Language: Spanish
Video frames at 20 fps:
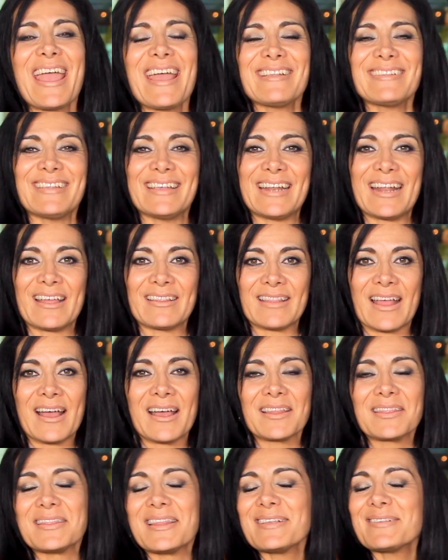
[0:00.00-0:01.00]
es Herata.
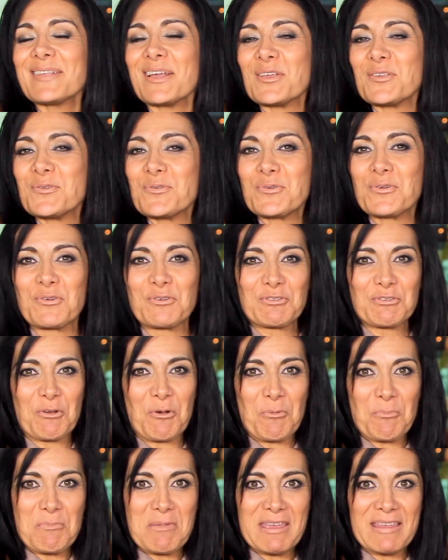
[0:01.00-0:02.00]
Desayunos,
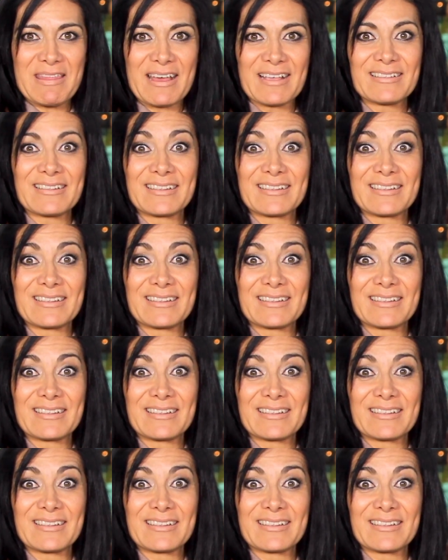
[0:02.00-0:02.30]
comidas,